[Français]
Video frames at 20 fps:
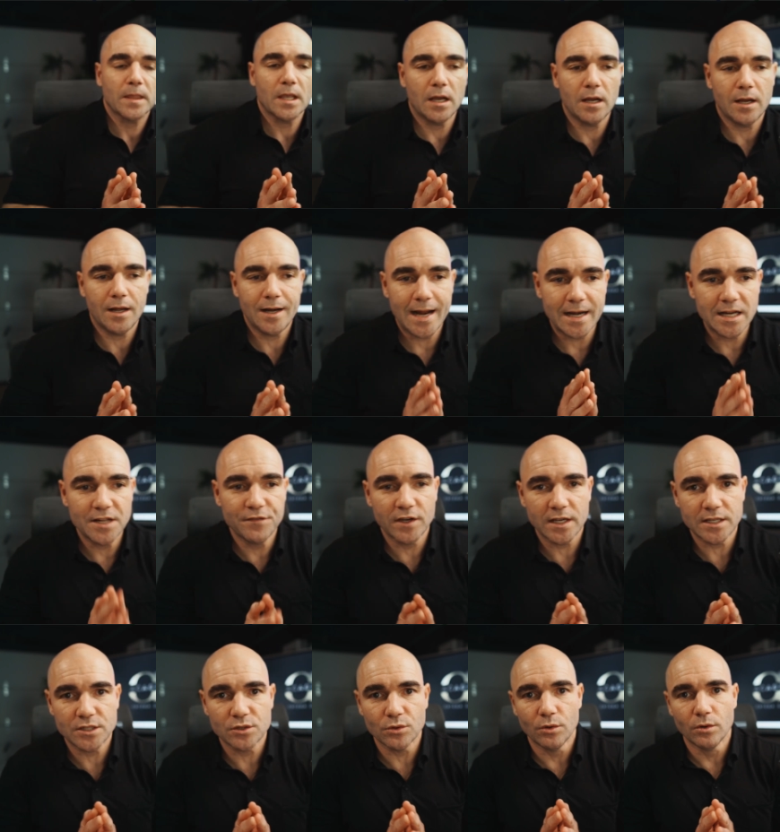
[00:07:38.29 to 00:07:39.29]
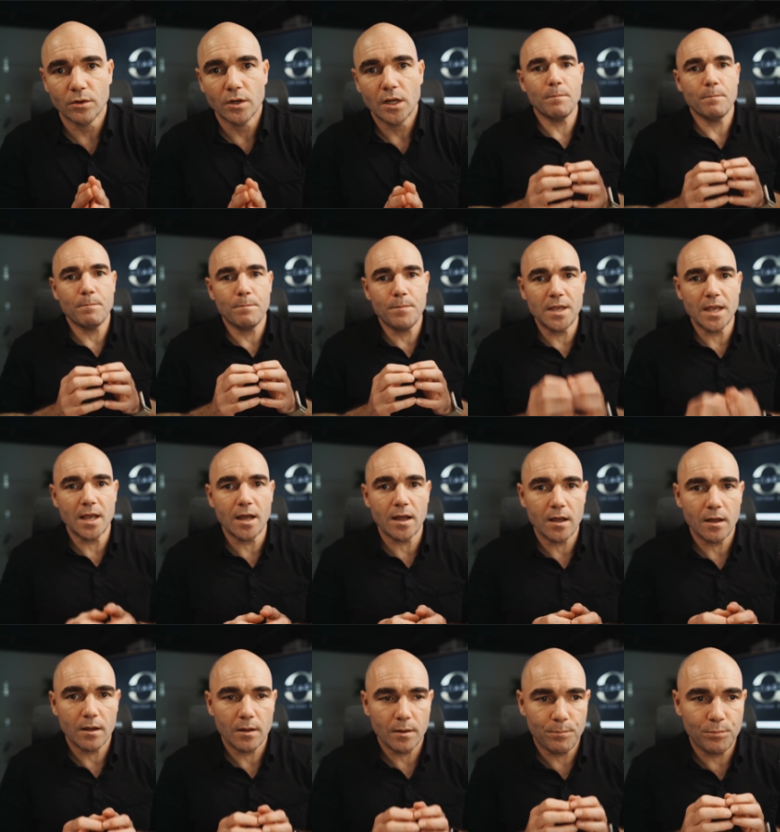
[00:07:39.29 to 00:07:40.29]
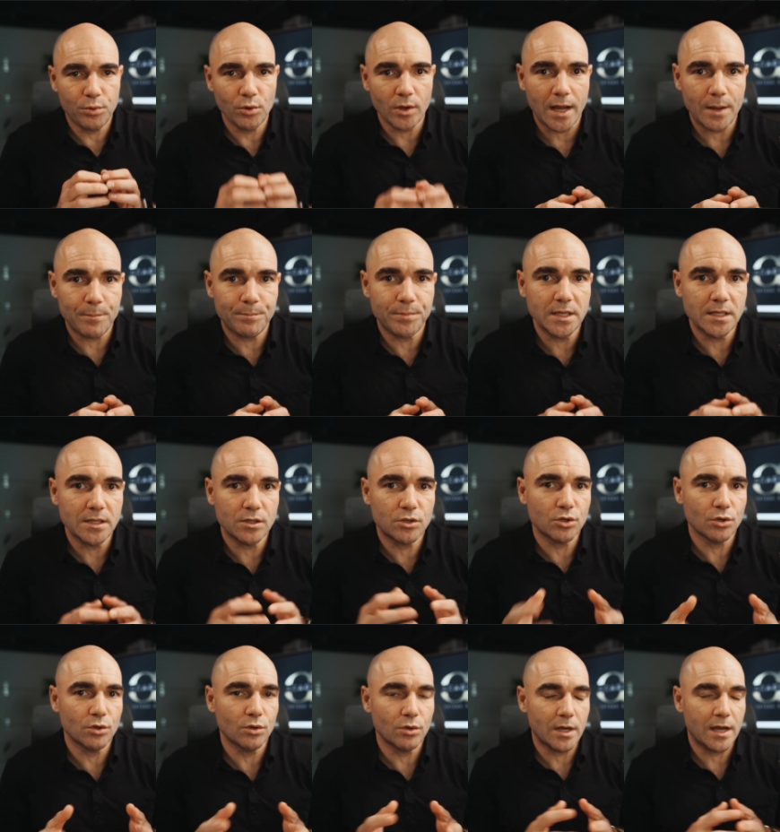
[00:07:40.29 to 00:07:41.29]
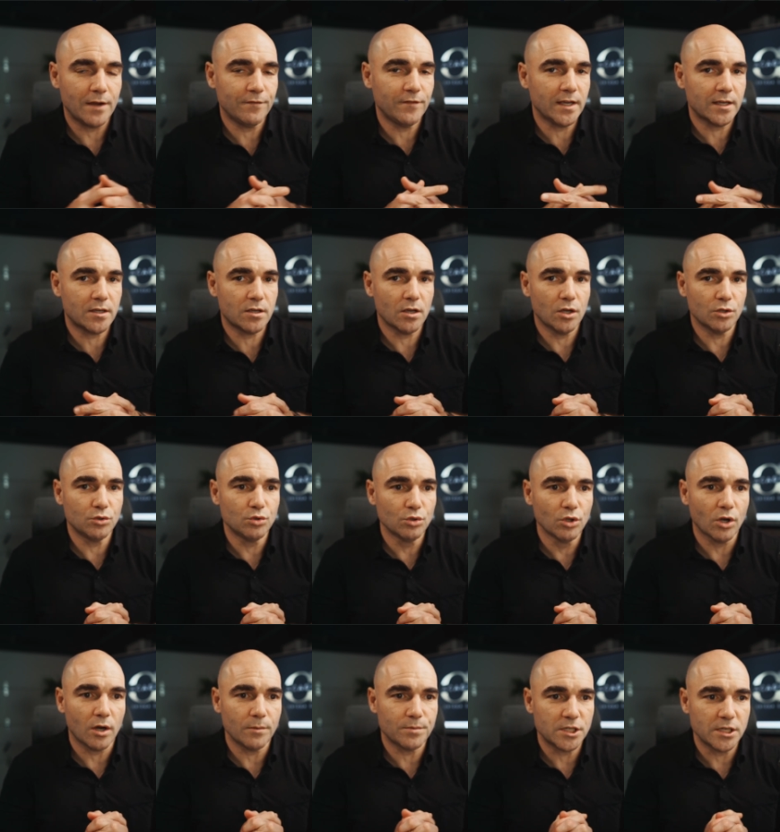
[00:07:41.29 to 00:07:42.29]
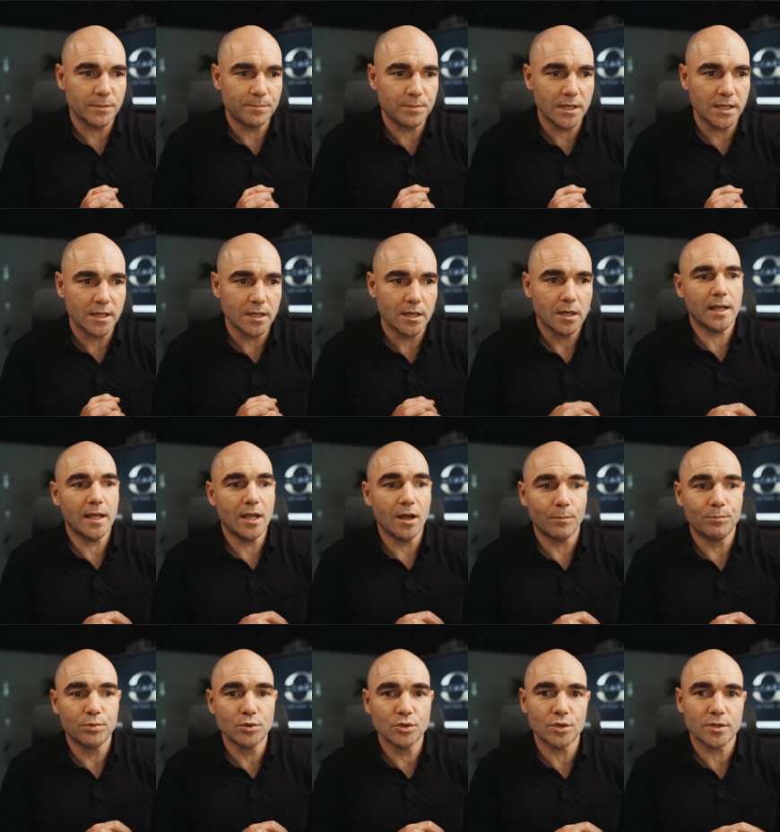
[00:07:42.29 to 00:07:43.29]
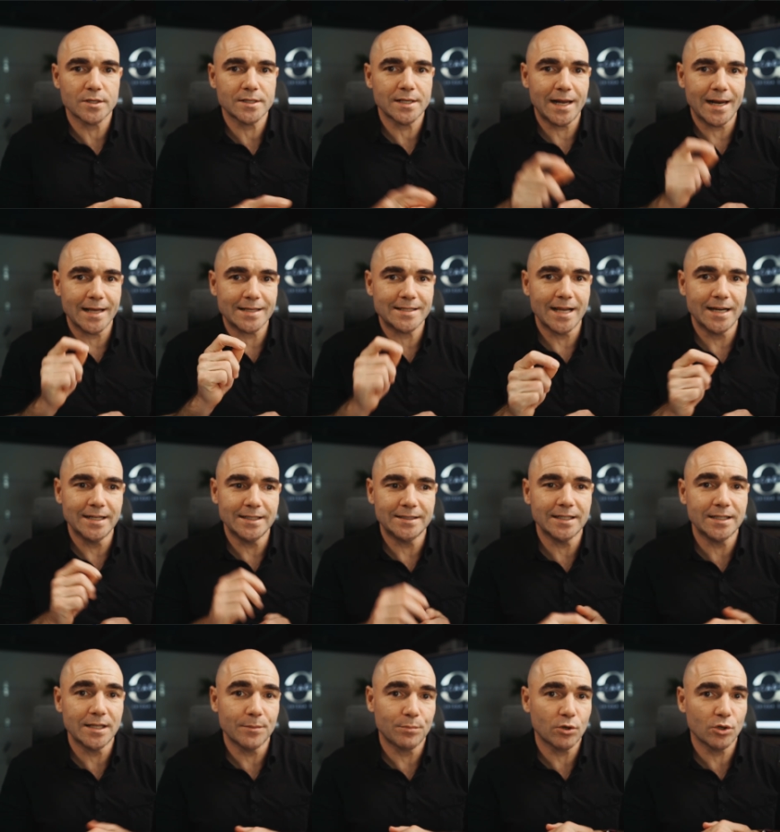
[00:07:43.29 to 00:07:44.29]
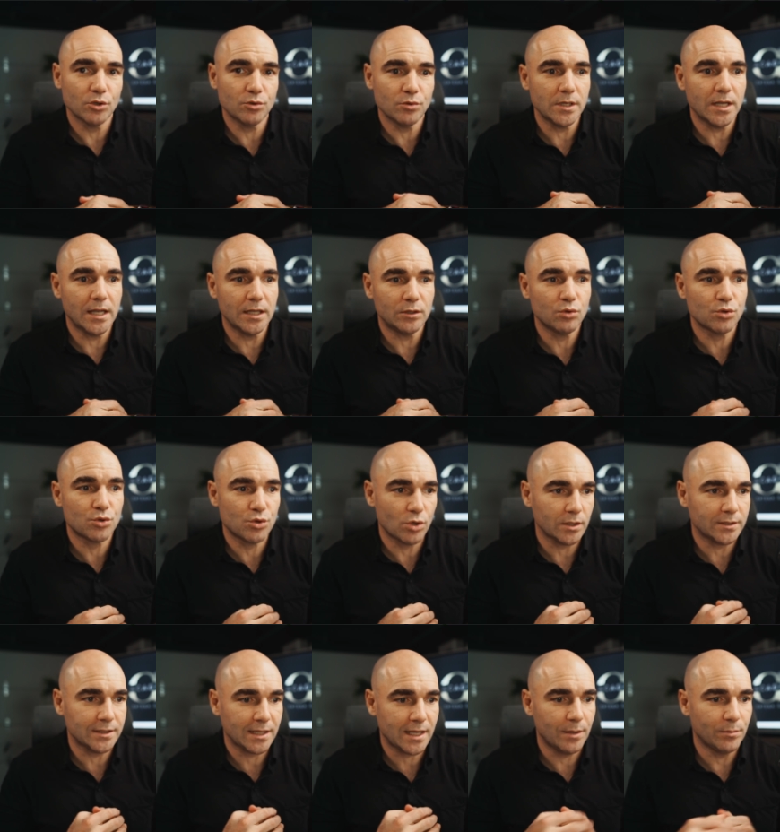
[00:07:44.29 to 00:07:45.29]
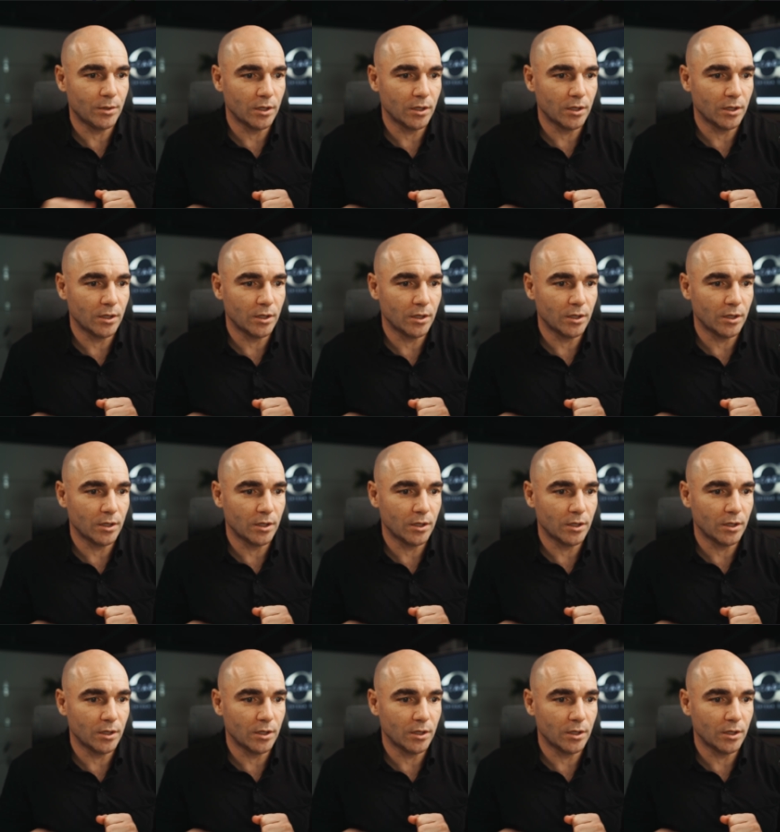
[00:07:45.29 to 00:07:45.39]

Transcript: euh, la livraison, bien plus rapide qu'avec avec euh, du dropshipping. Et en plus de ça, la qualité des produits est toujours très